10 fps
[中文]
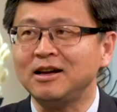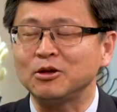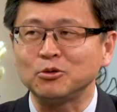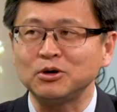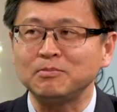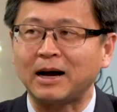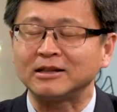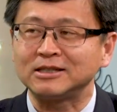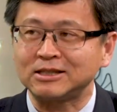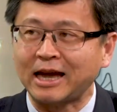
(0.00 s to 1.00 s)
很多人把
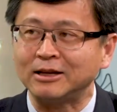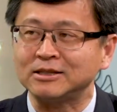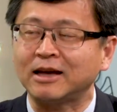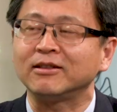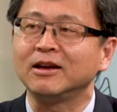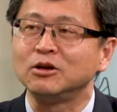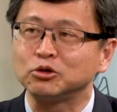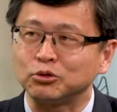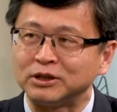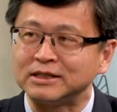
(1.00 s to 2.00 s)
财产
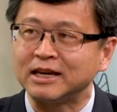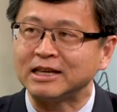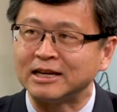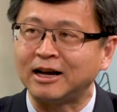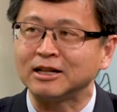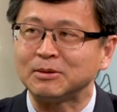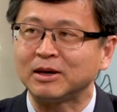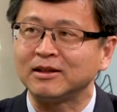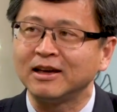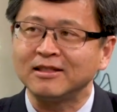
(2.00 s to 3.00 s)
存在银行里面，
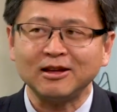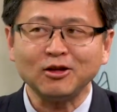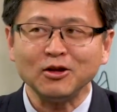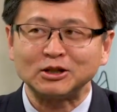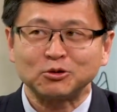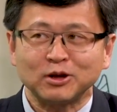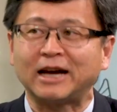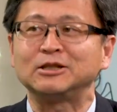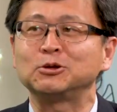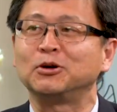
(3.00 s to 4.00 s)
那到底是对的还
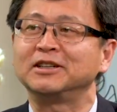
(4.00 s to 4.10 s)
是错